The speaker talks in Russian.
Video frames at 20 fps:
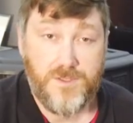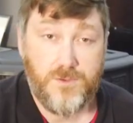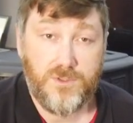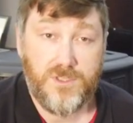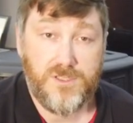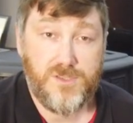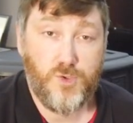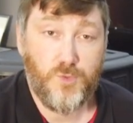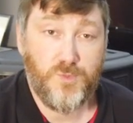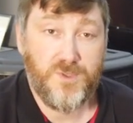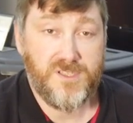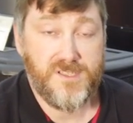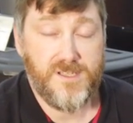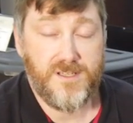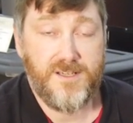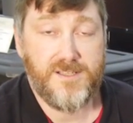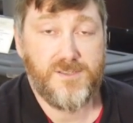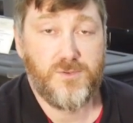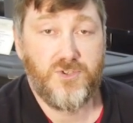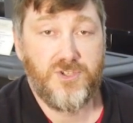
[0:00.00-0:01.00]
доступны к
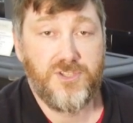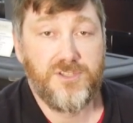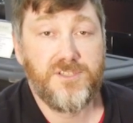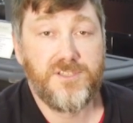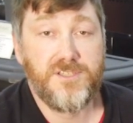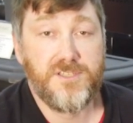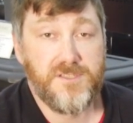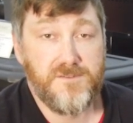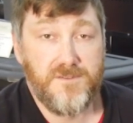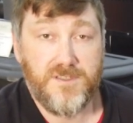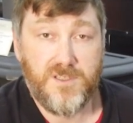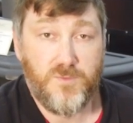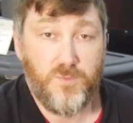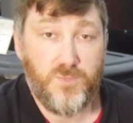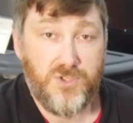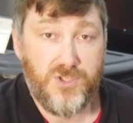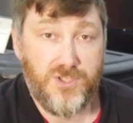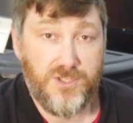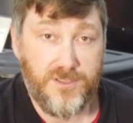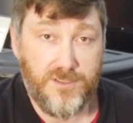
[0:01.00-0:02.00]
заказу 4 цвета
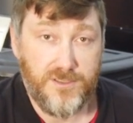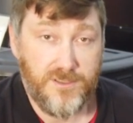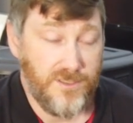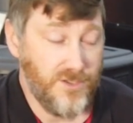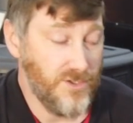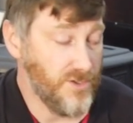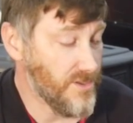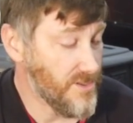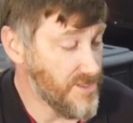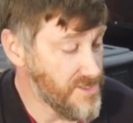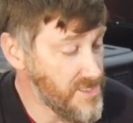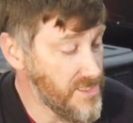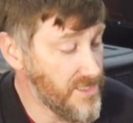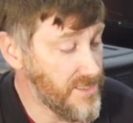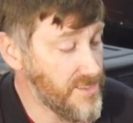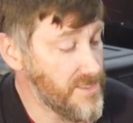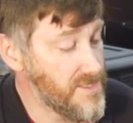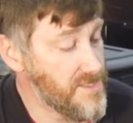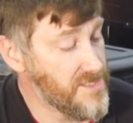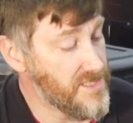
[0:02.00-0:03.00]
печи. Это
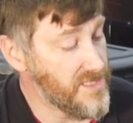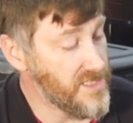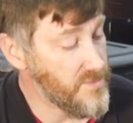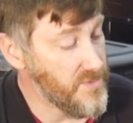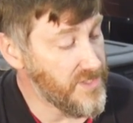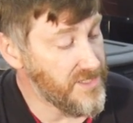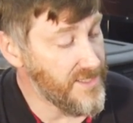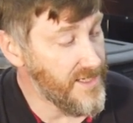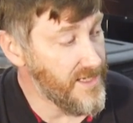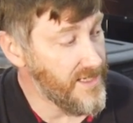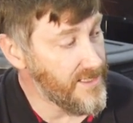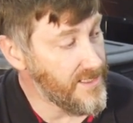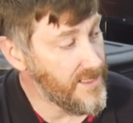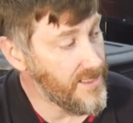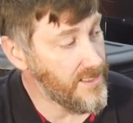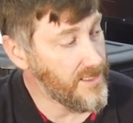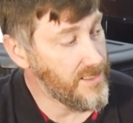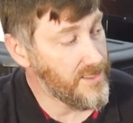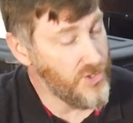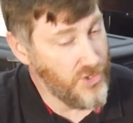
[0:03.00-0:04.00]
серый, серый
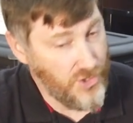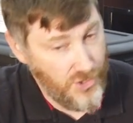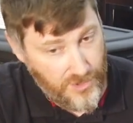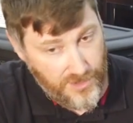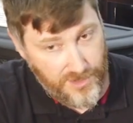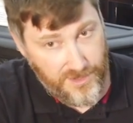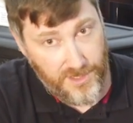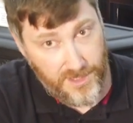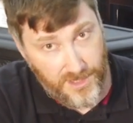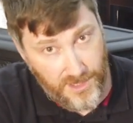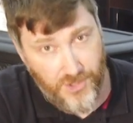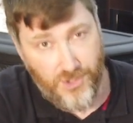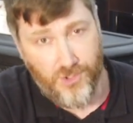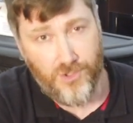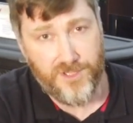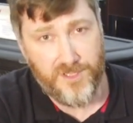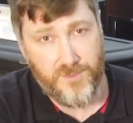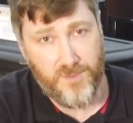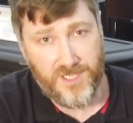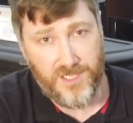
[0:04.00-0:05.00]
металлик, черный и
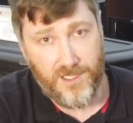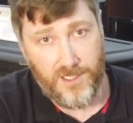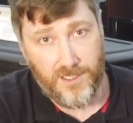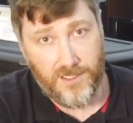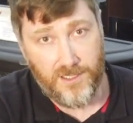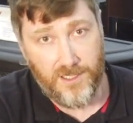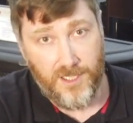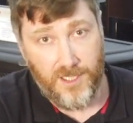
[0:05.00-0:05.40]
черный металлик.